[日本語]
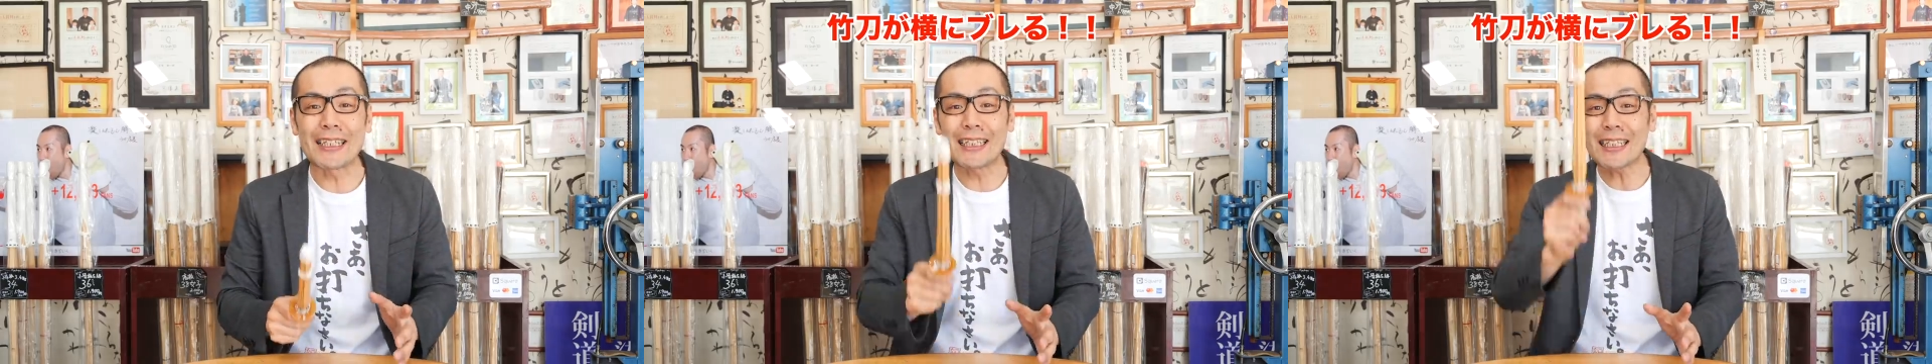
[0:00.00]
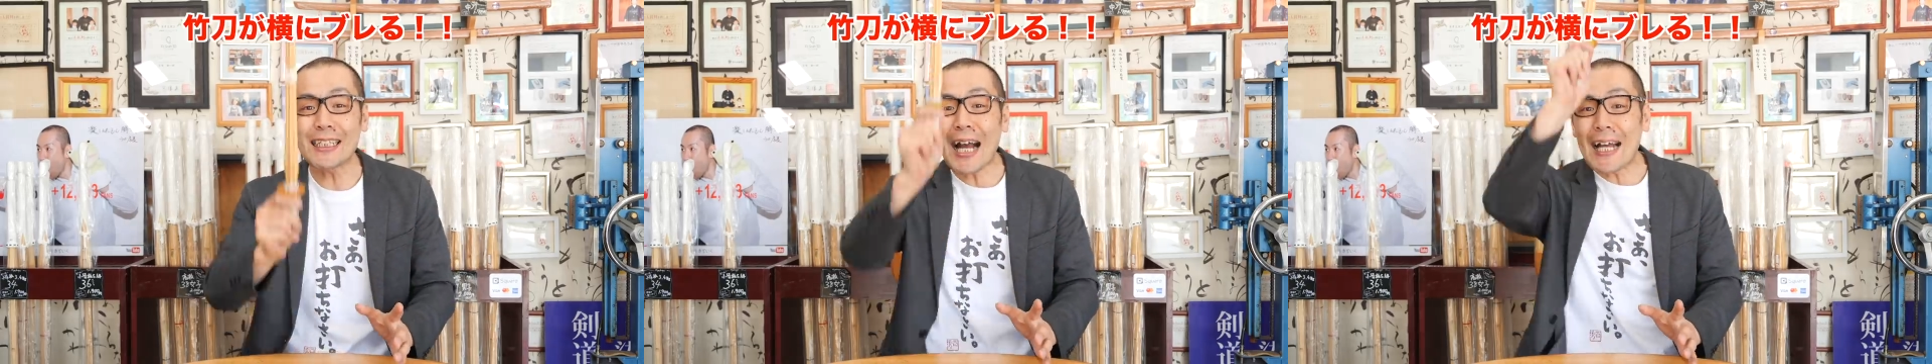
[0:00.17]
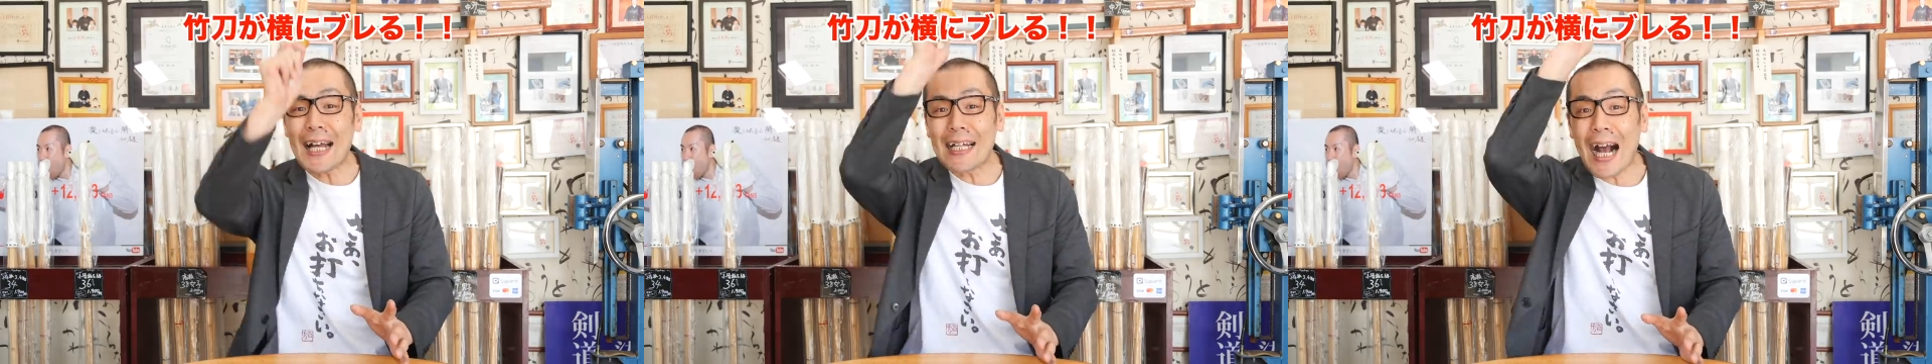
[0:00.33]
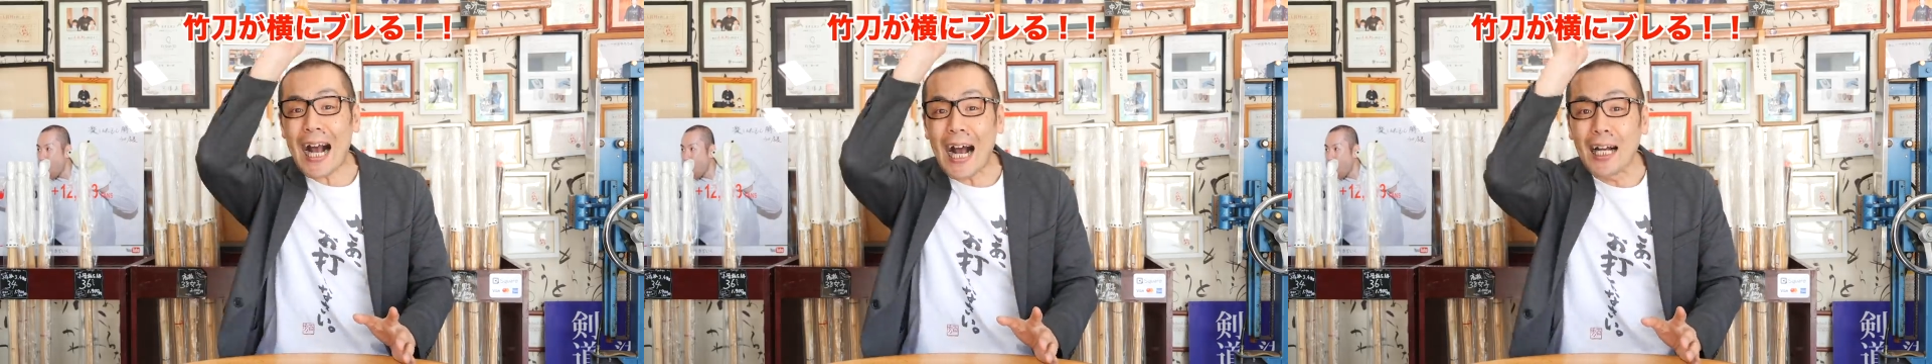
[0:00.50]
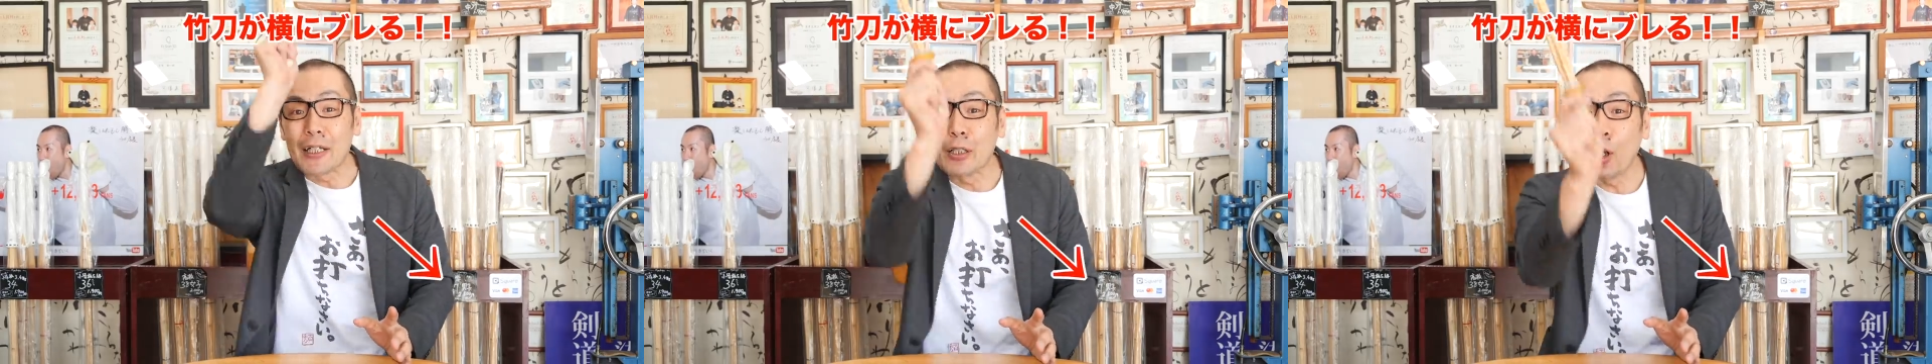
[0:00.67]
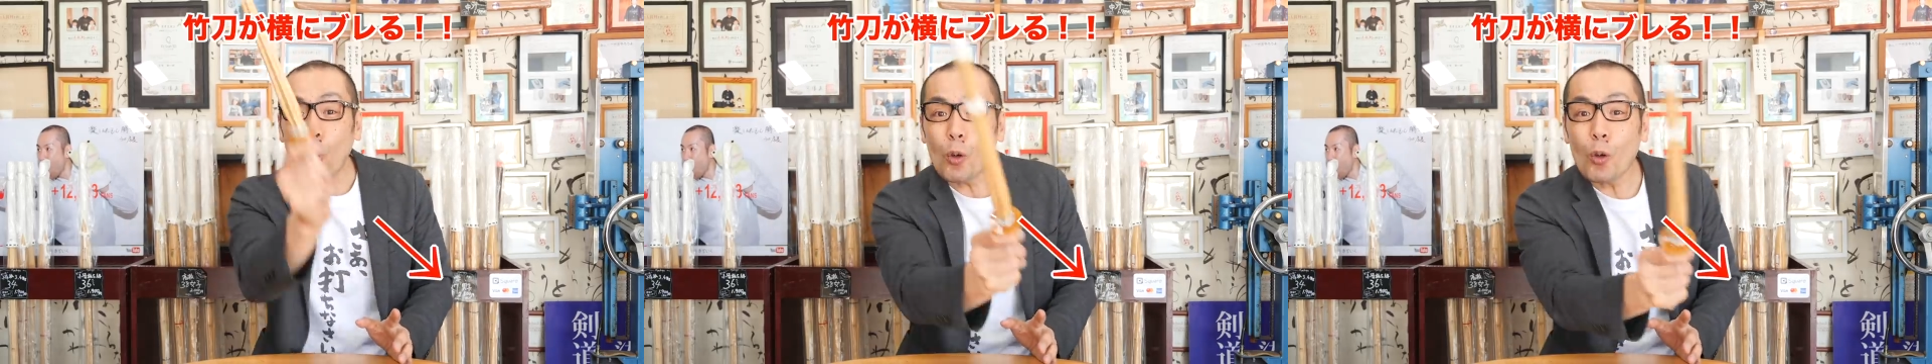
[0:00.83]
市内
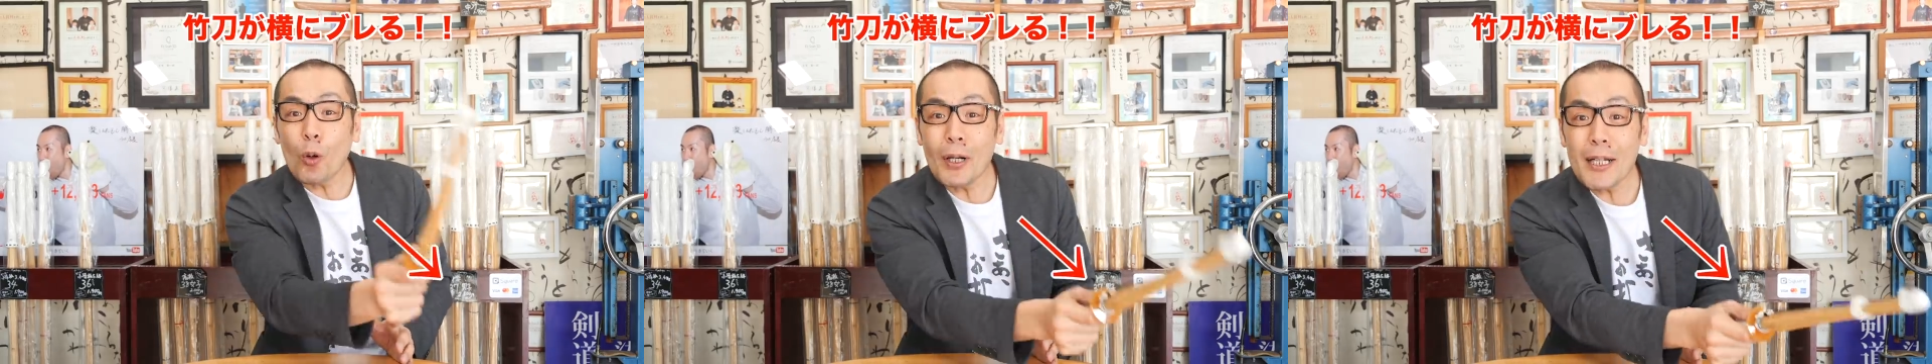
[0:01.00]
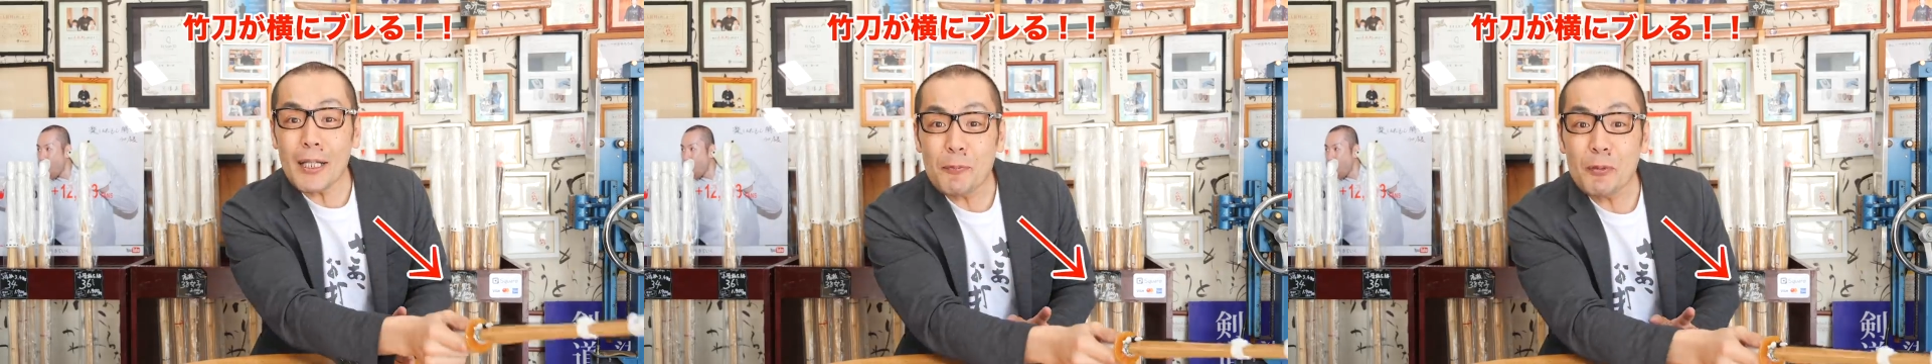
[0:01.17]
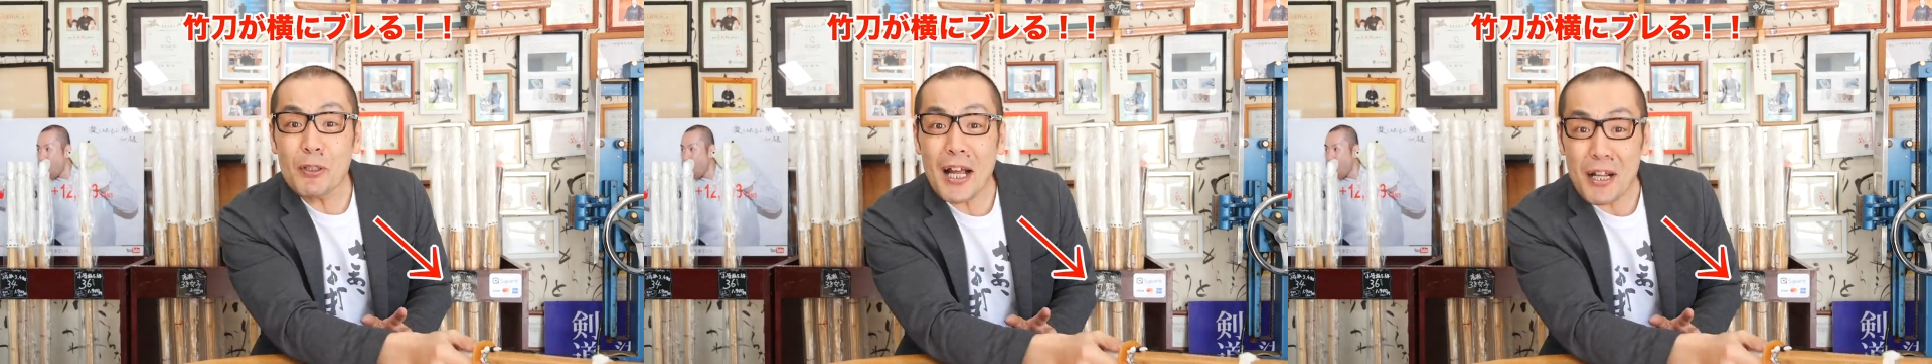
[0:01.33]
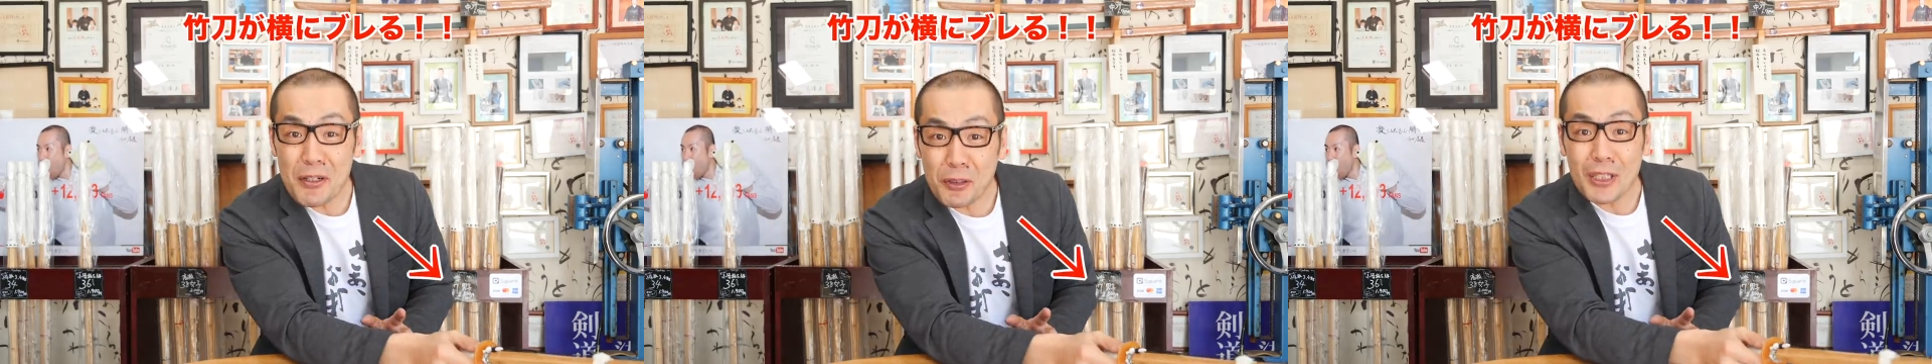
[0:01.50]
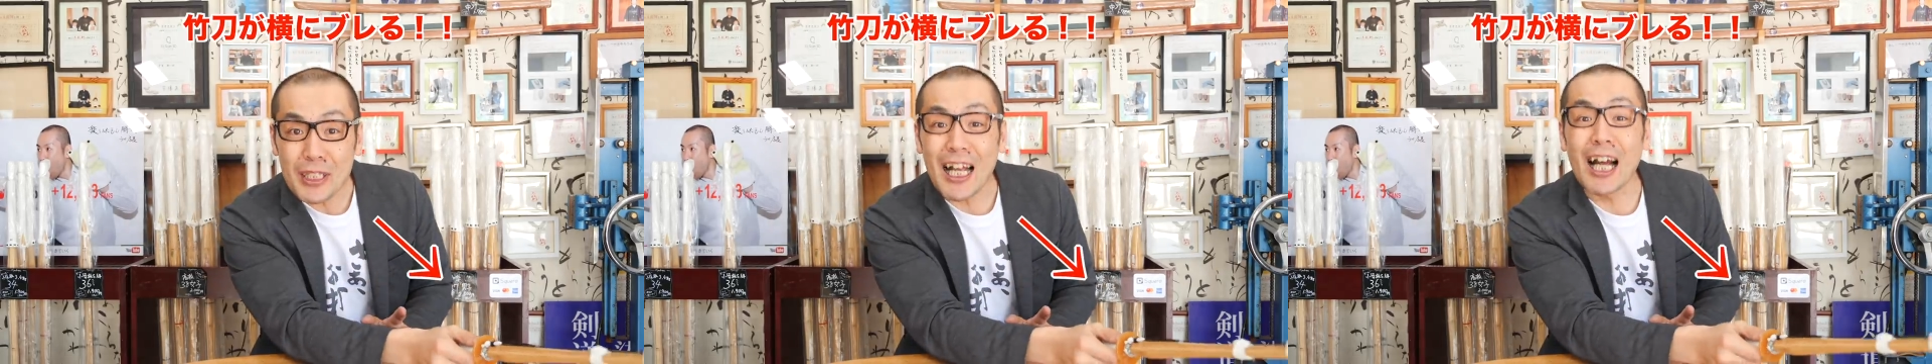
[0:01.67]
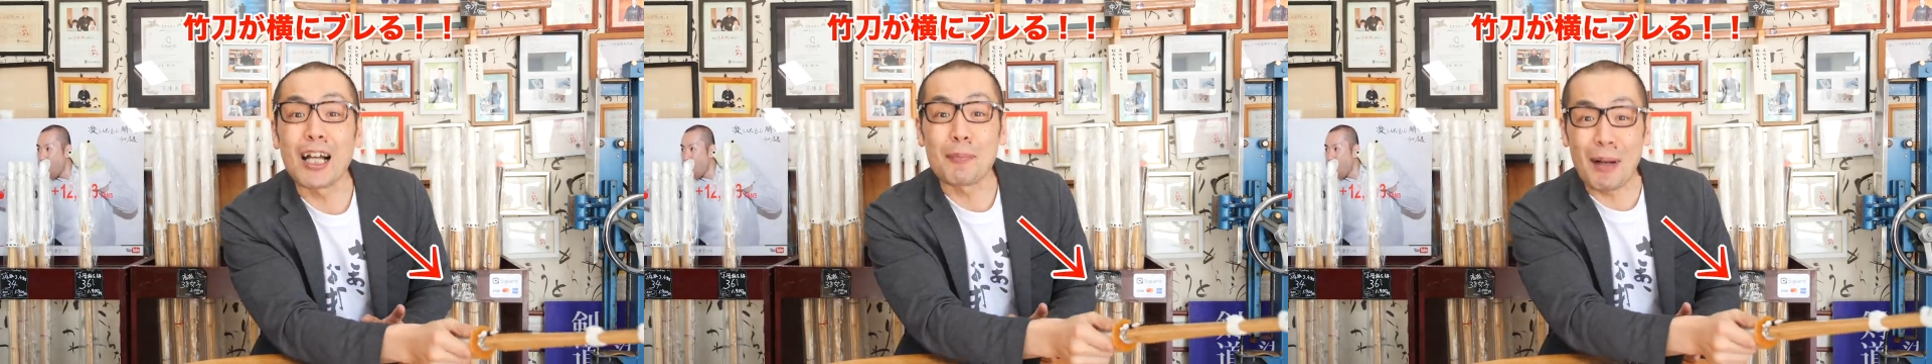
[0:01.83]
が横にぶれる。
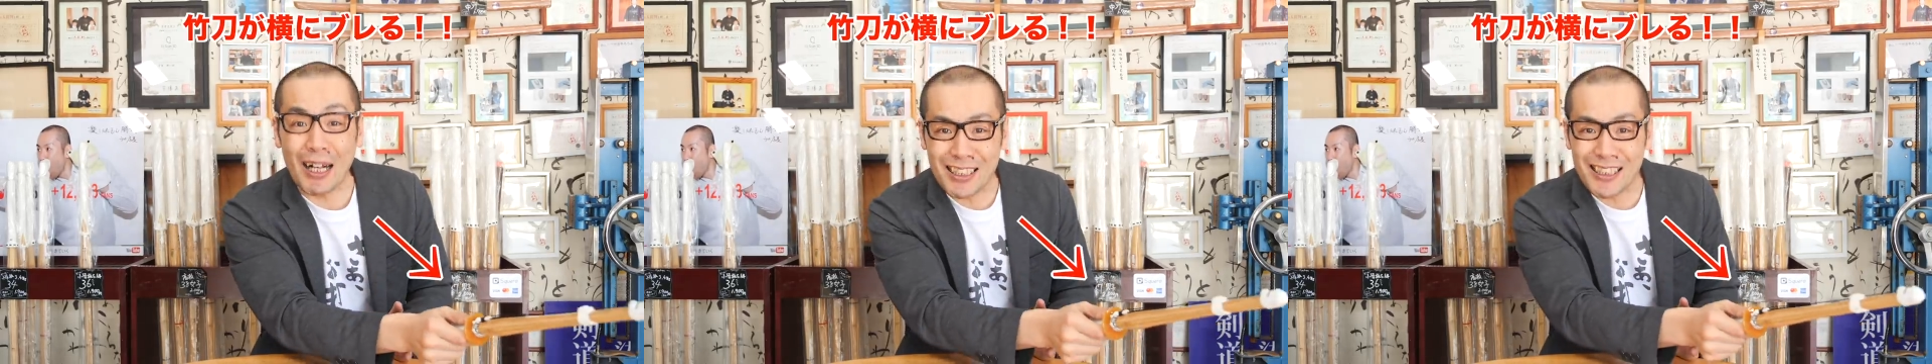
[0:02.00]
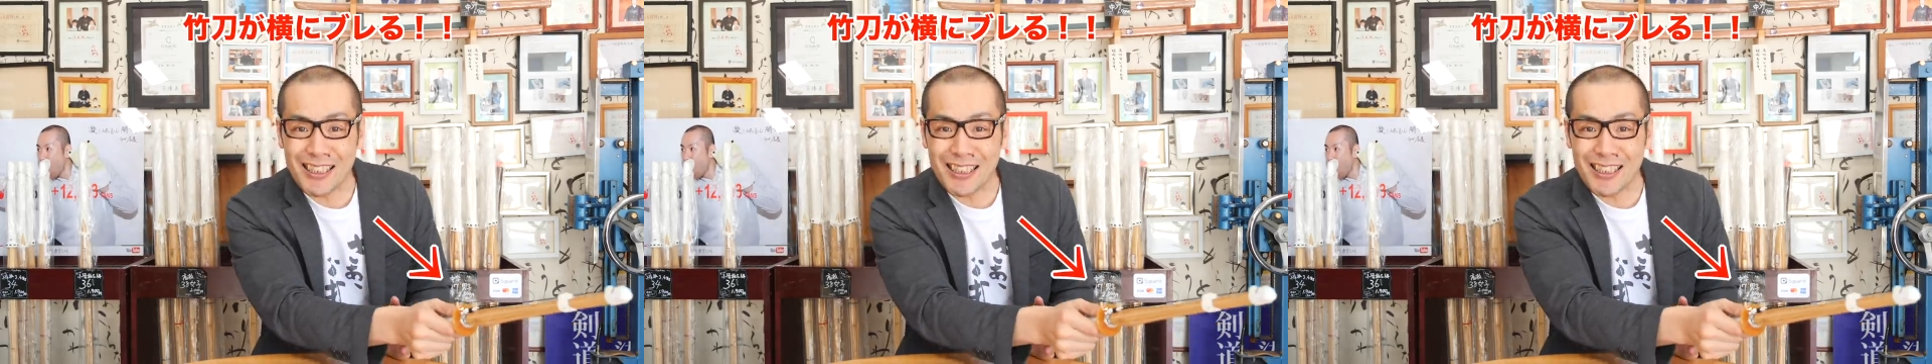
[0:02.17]
やります。